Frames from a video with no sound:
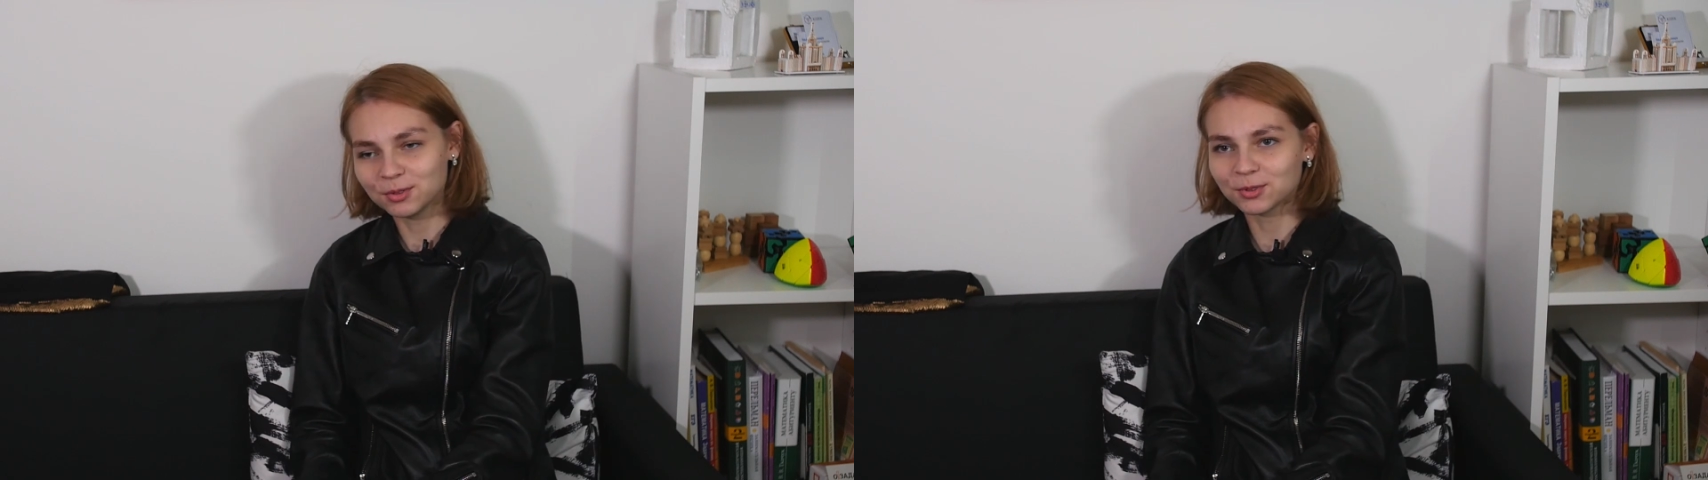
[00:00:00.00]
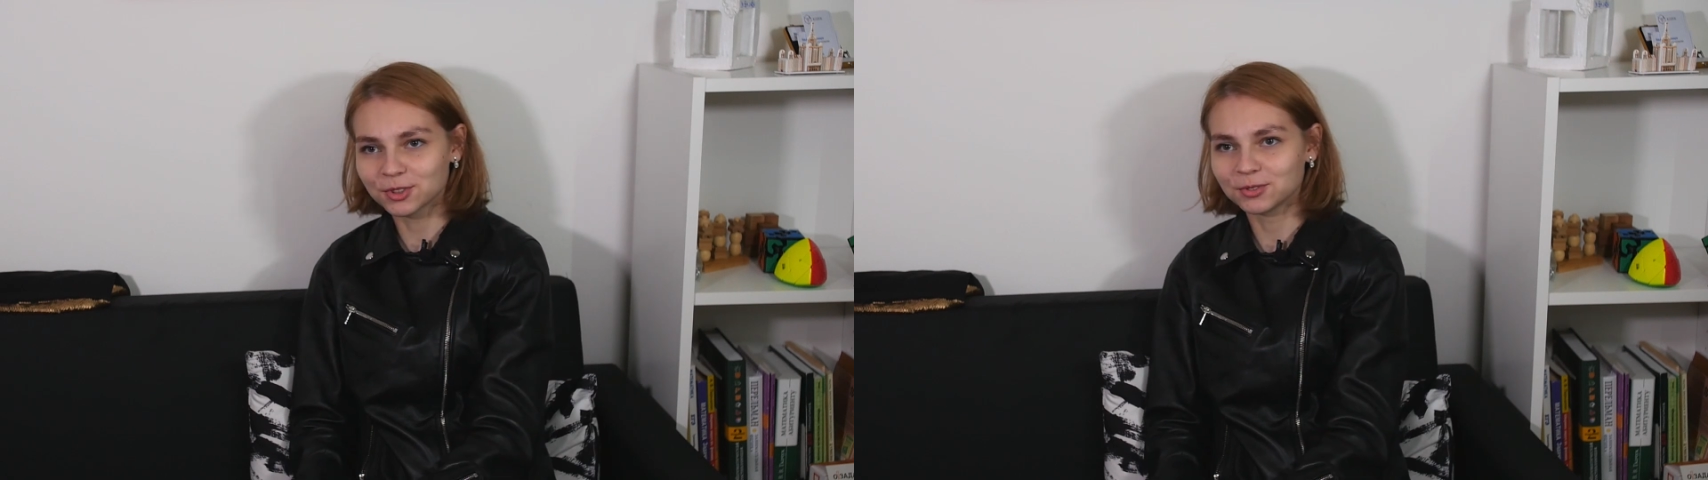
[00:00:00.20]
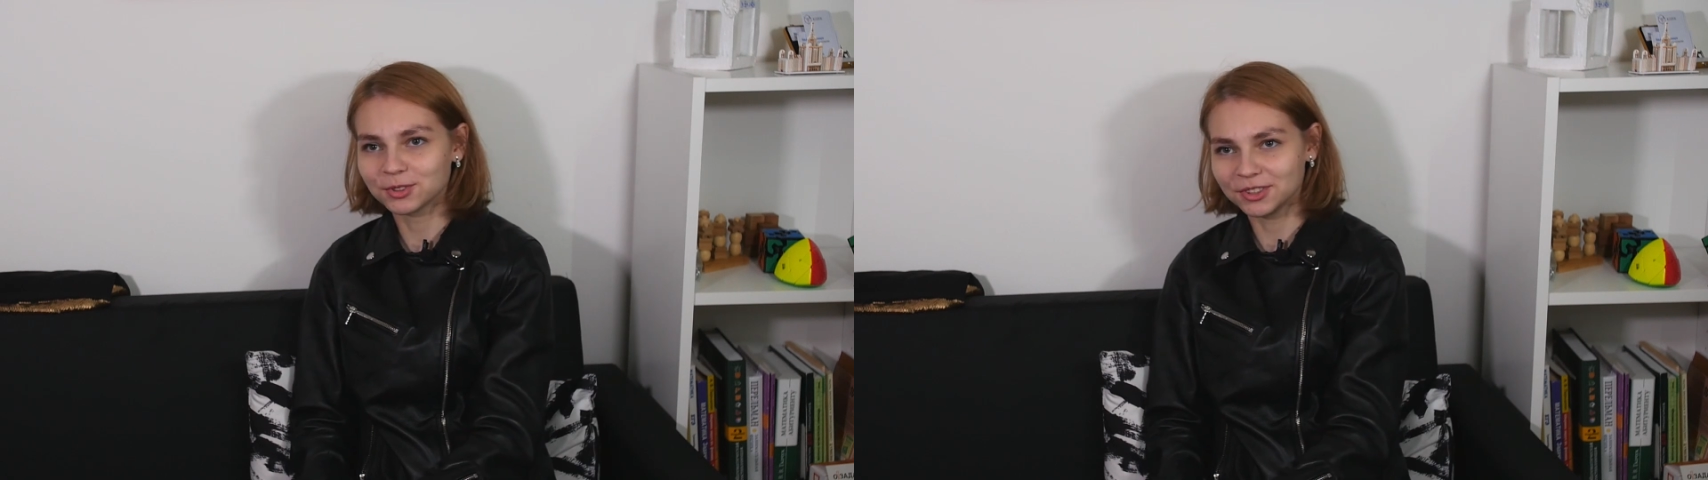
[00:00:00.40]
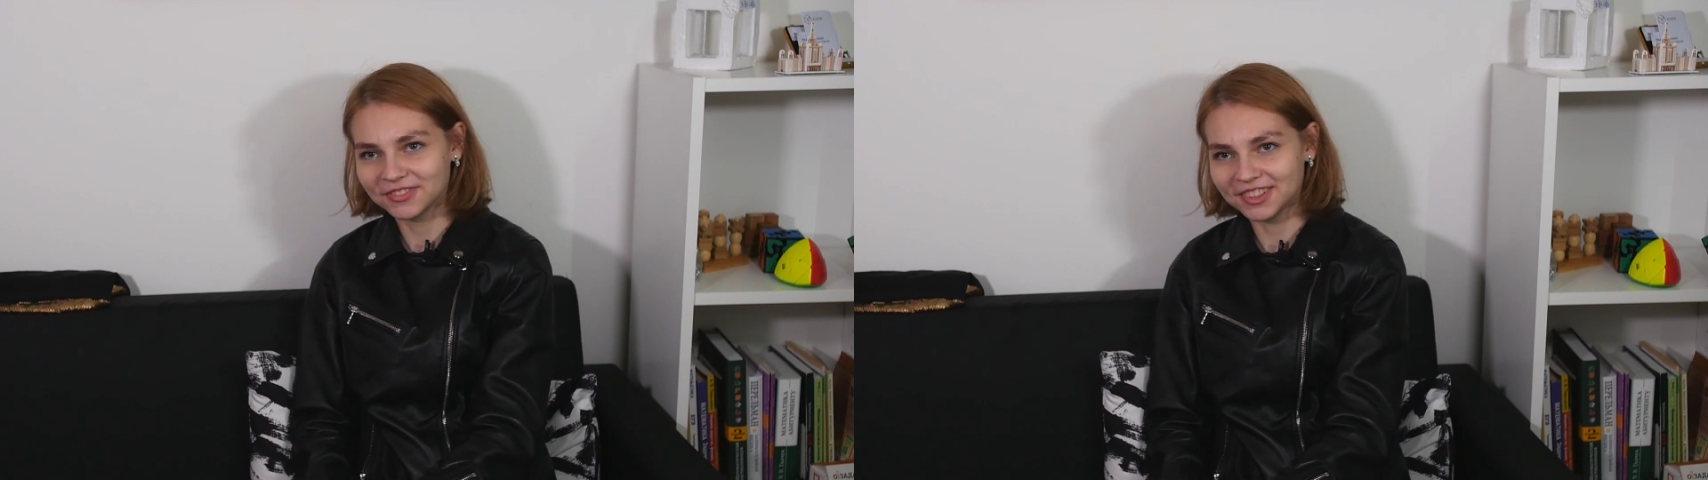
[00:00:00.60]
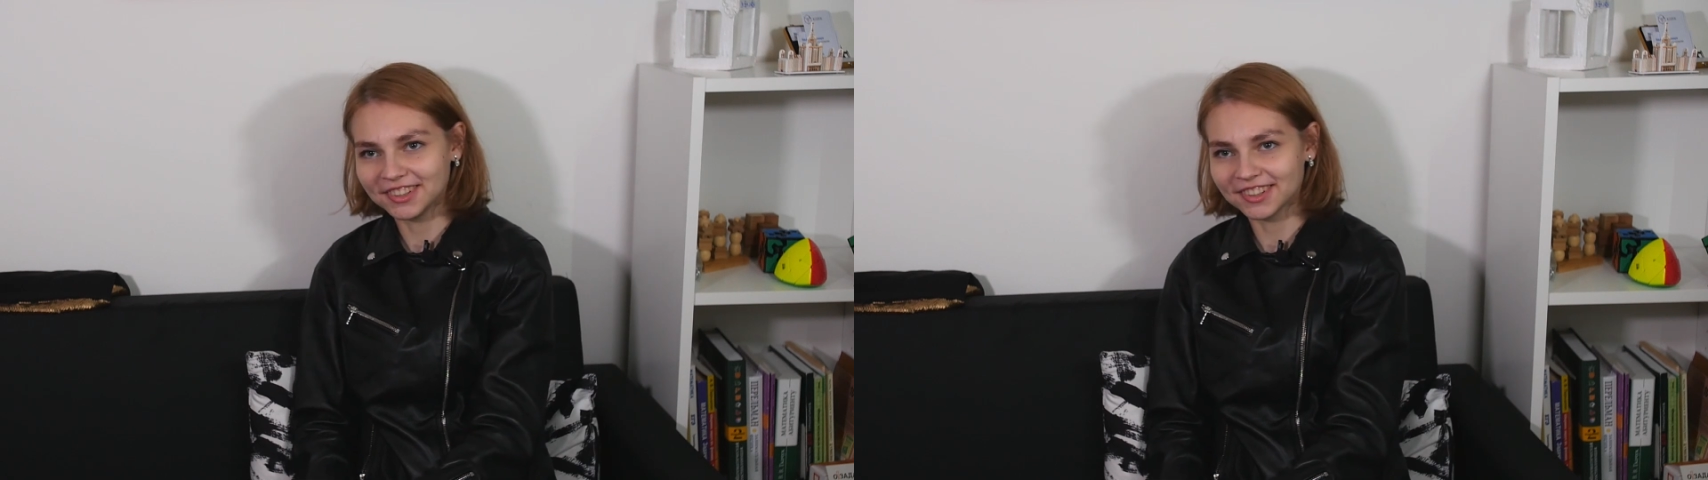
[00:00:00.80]
тоже очень
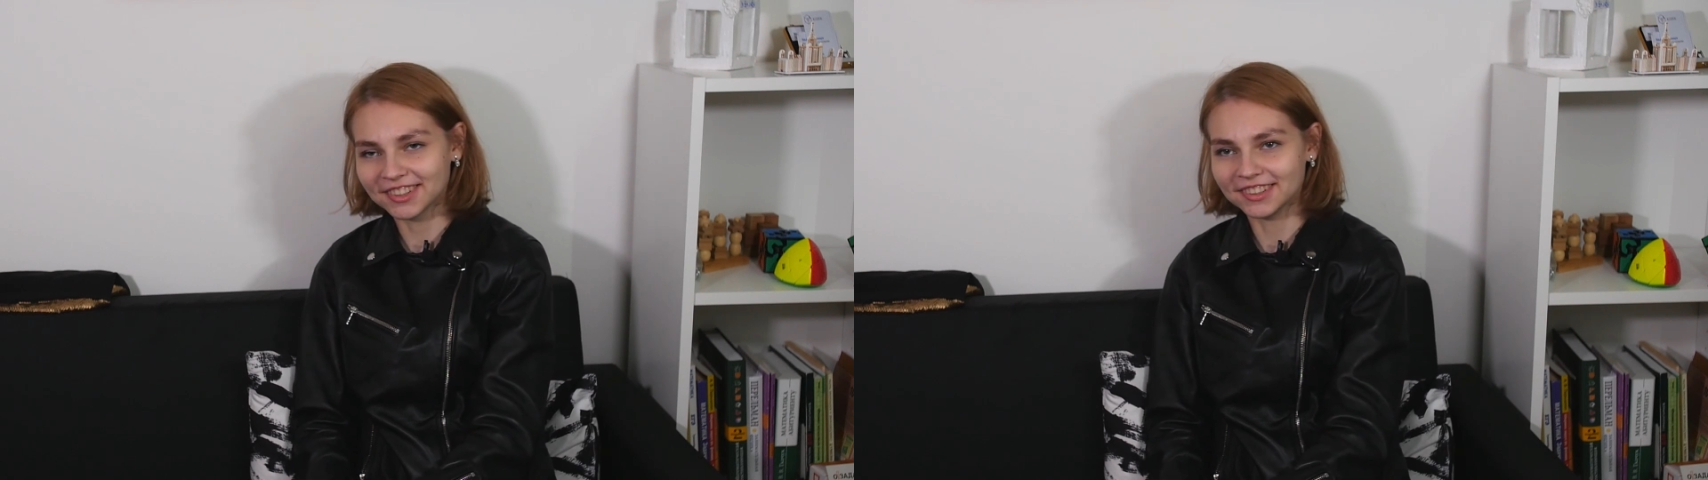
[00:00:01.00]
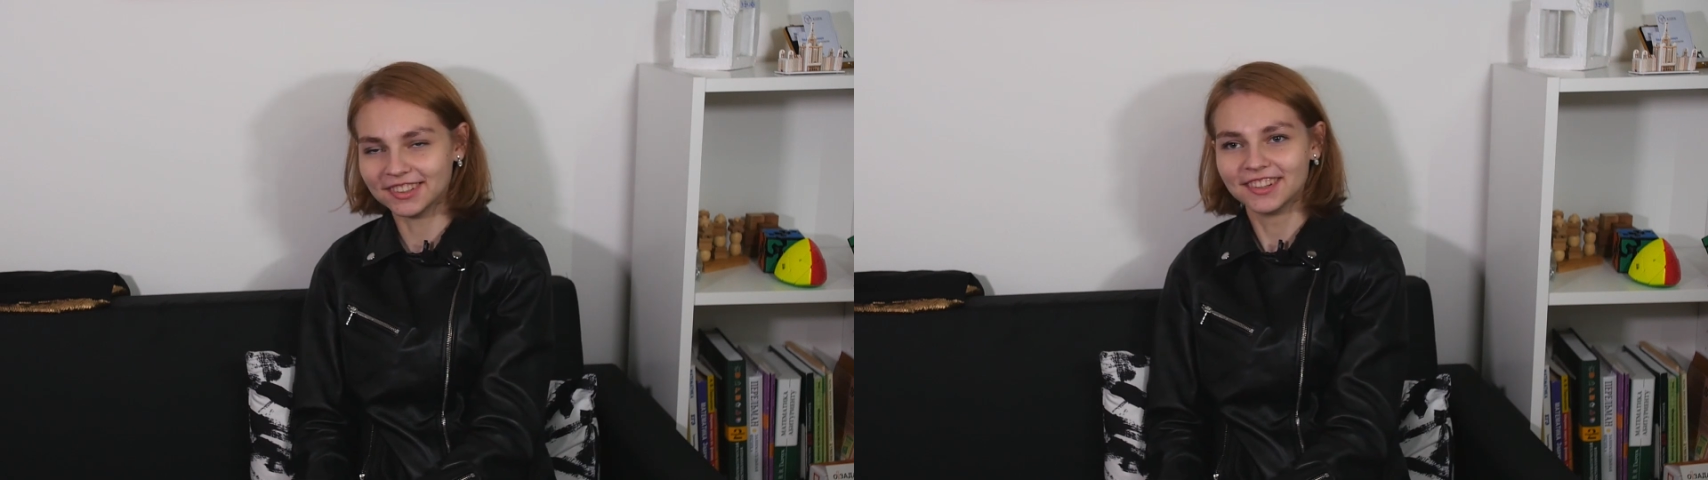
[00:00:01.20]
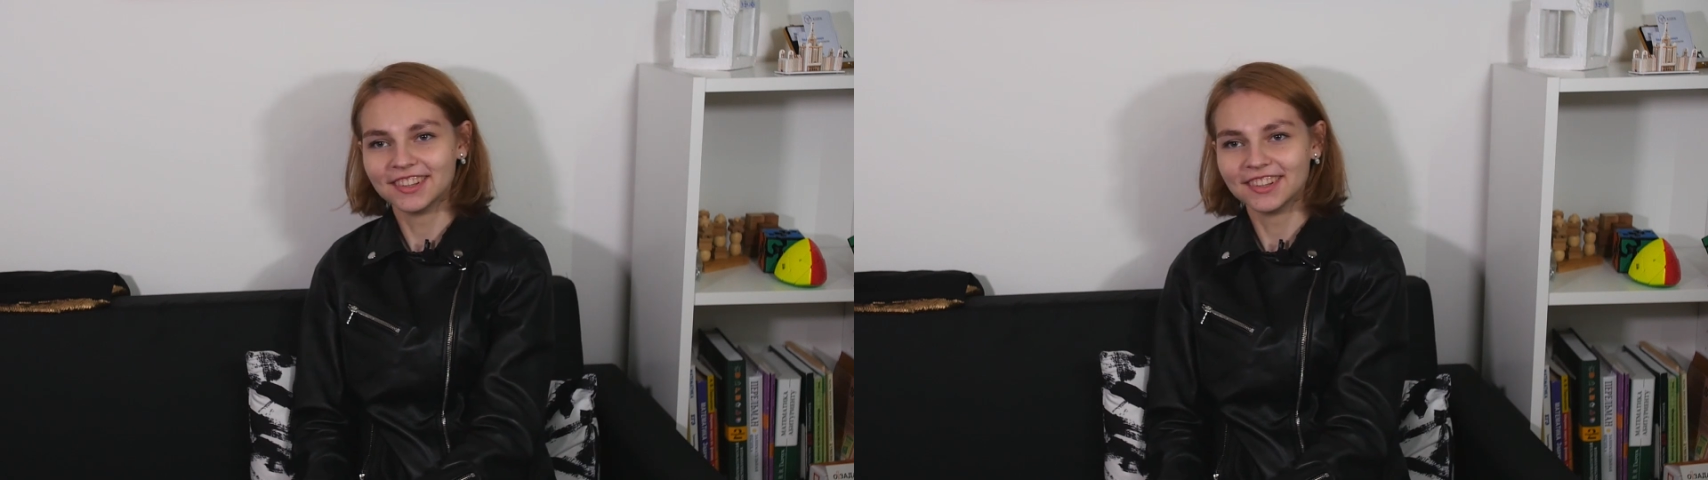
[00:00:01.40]
приятный.